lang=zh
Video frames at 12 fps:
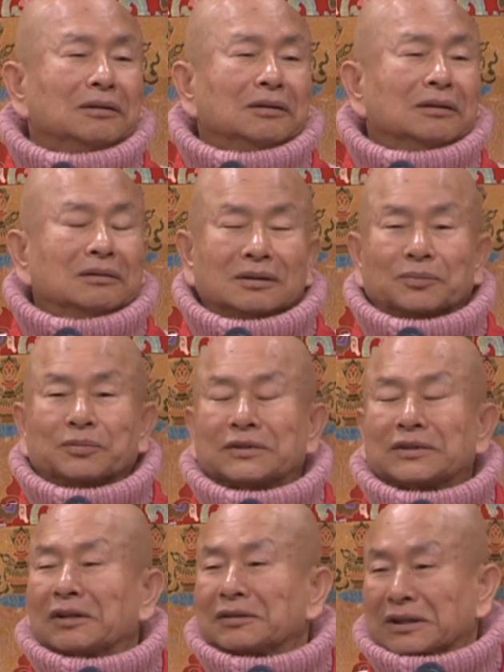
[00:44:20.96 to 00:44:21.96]
也不知
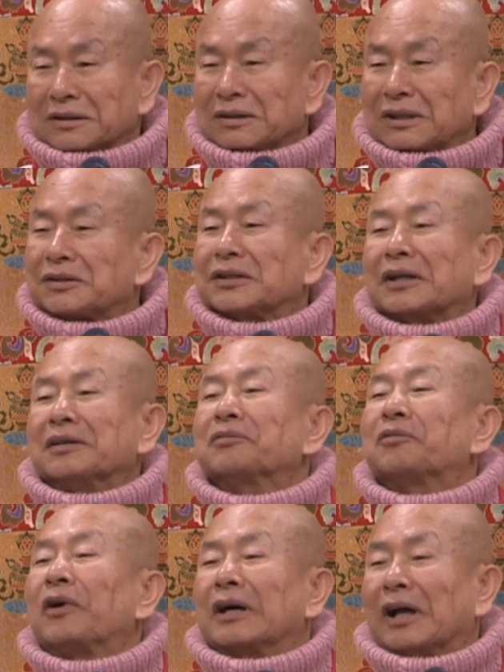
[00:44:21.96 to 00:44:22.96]
道现在钱
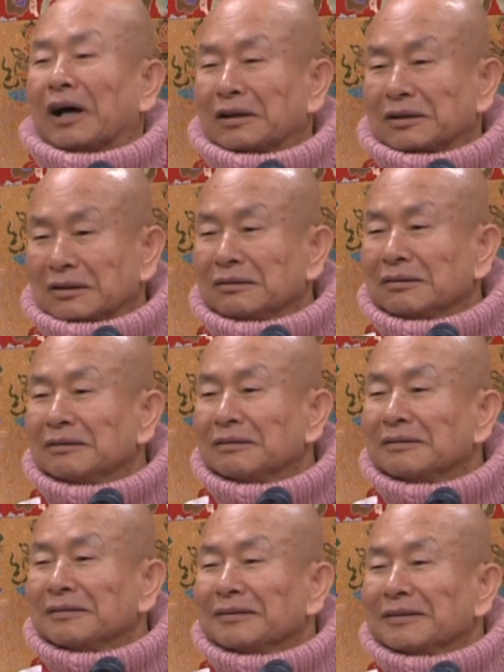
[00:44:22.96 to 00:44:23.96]
放哪里。
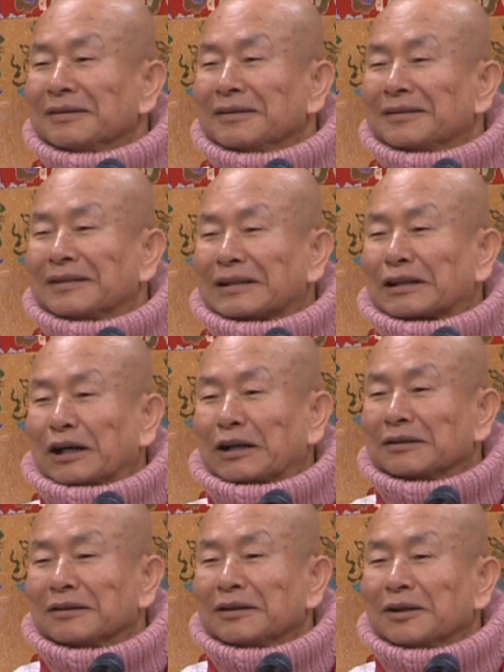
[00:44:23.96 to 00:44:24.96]
你看
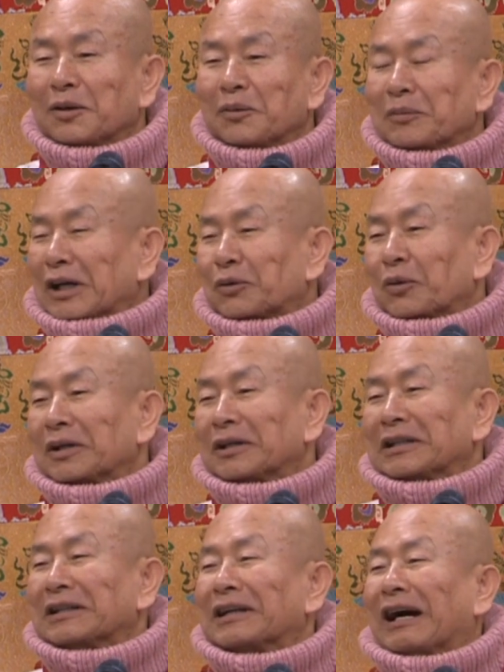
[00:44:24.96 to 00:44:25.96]
美国的
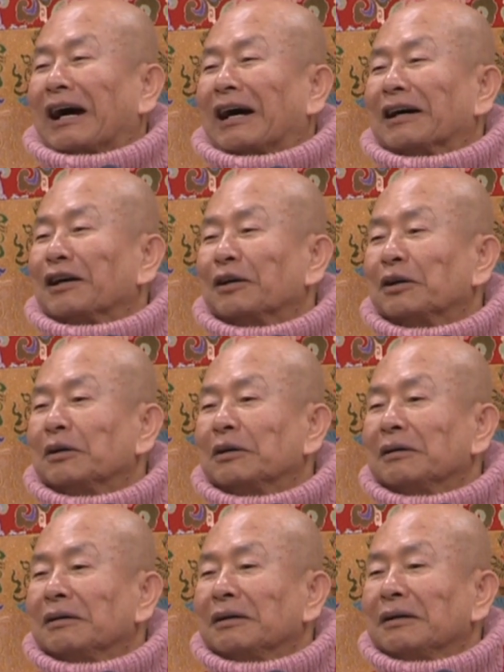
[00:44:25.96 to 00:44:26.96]
银行啊，
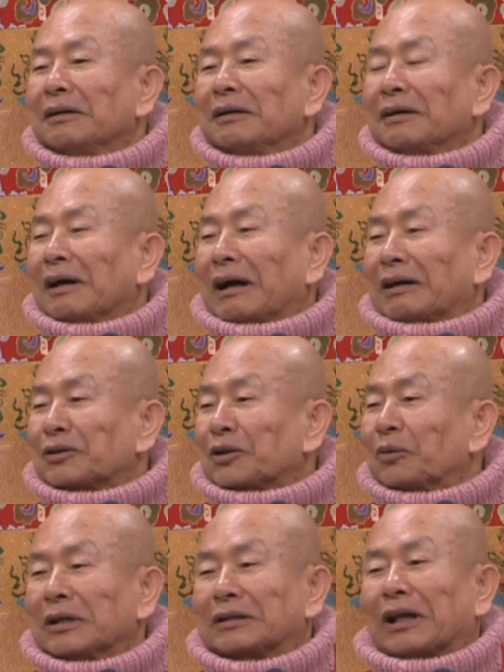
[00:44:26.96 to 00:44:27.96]
啊都
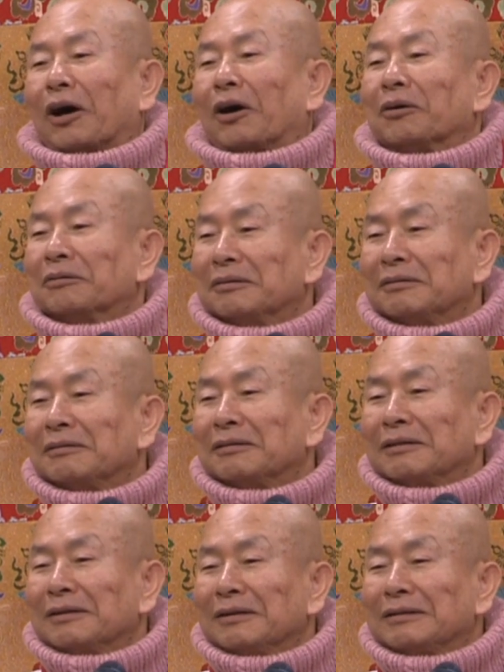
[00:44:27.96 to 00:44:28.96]
会倒，
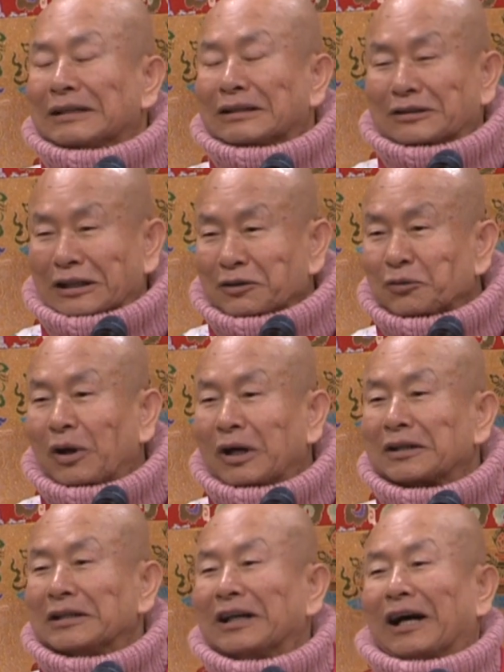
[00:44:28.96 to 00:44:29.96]
你钱放
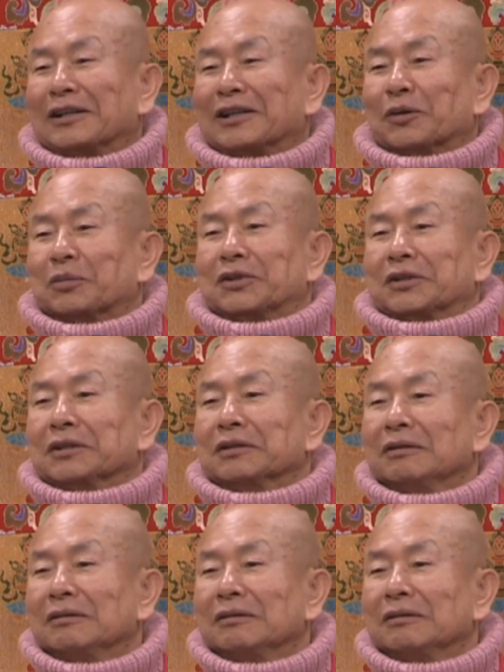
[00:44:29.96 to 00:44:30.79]
银行也不行